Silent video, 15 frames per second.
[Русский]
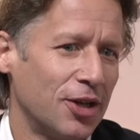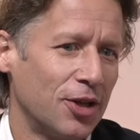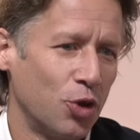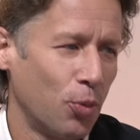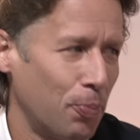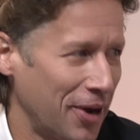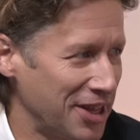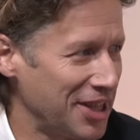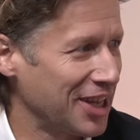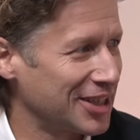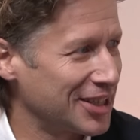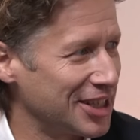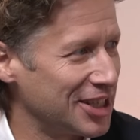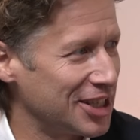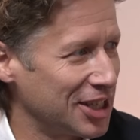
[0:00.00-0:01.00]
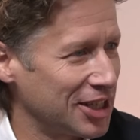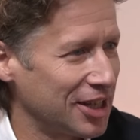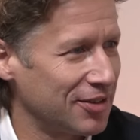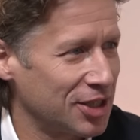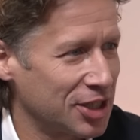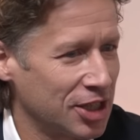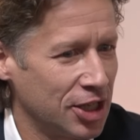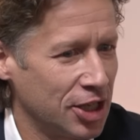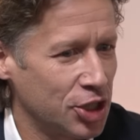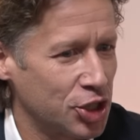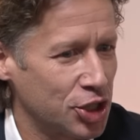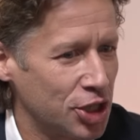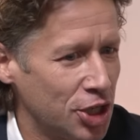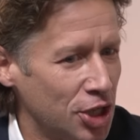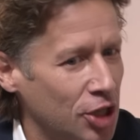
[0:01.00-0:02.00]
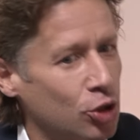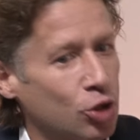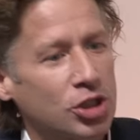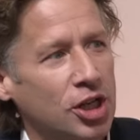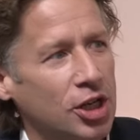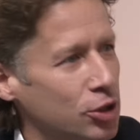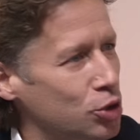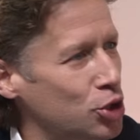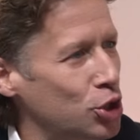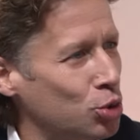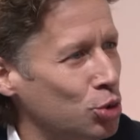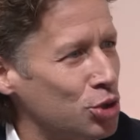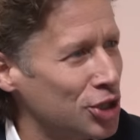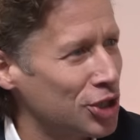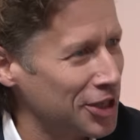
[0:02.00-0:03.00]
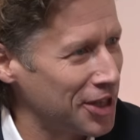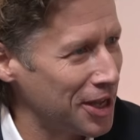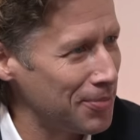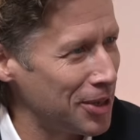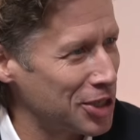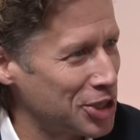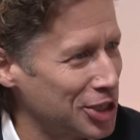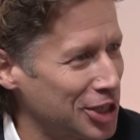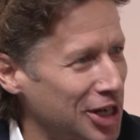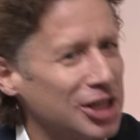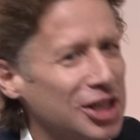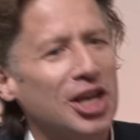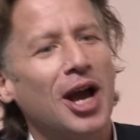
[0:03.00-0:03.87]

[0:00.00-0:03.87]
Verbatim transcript: ну понятное, да, наверное, решение, но следующий турнир она опять играет.